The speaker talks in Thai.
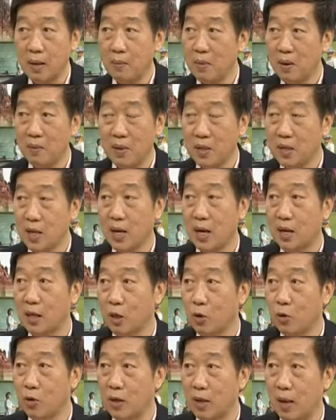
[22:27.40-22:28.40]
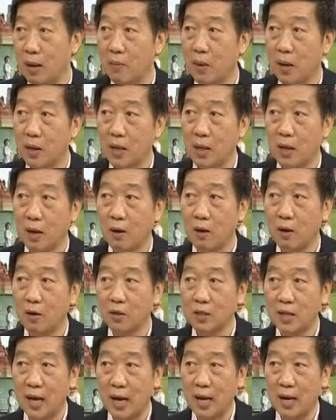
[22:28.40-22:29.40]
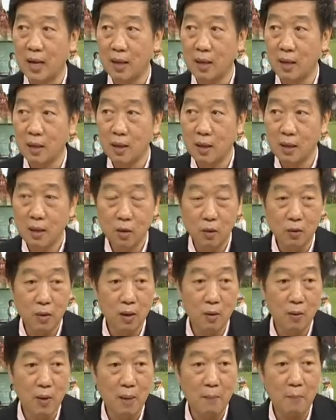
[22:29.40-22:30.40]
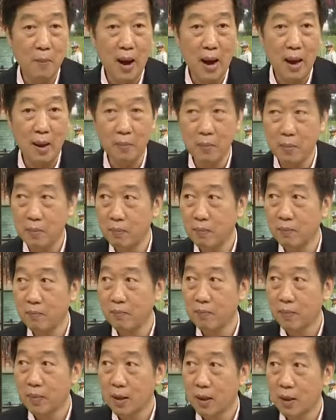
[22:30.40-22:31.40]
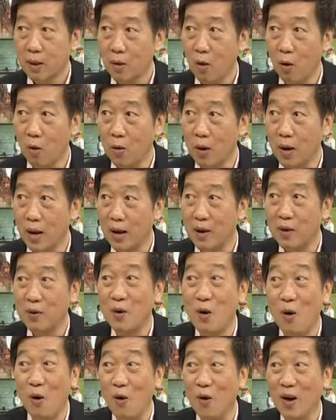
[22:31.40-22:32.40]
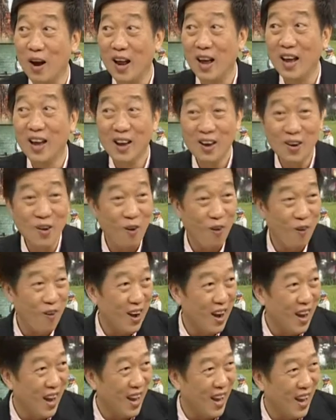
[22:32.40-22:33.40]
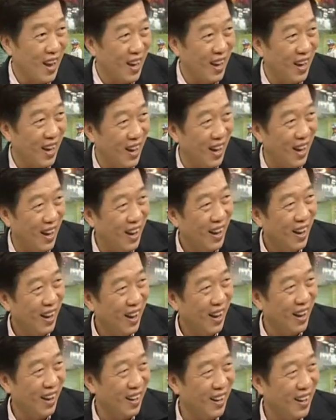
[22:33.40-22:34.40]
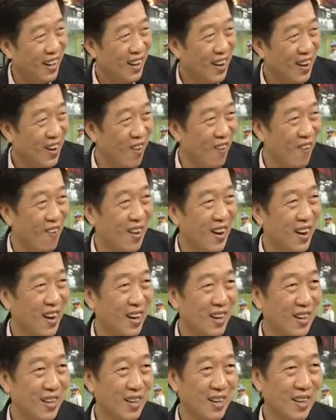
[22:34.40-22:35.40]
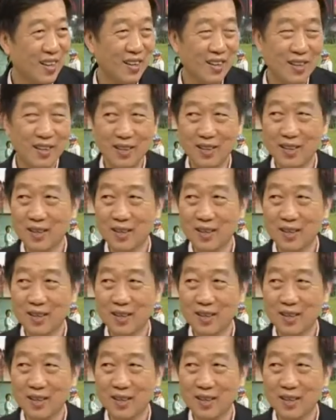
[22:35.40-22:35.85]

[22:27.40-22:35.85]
บางทีมันไม่ใช่กระตุ้นเนี่ยบางทีเราเข้าใจตรงนี้ความหมายอันนี้อันนี้ฟังยากงงเลยงงเลยต้องไปเรียนต้องไปเรียนเอางี้เอาว่าคุณหม